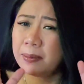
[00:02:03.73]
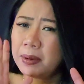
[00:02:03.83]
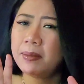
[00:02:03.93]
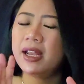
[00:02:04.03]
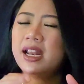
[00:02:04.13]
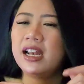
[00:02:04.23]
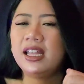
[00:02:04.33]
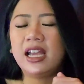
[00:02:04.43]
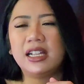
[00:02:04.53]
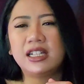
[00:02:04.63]
Tapi beda
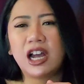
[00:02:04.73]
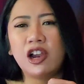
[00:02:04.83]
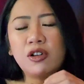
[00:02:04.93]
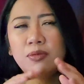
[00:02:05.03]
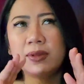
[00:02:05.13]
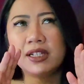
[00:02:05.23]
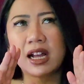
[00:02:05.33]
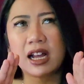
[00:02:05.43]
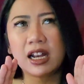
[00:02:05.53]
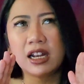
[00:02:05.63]
nih guys, kalau
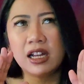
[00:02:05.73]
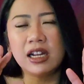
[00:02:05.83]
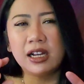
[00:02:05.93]
misalkan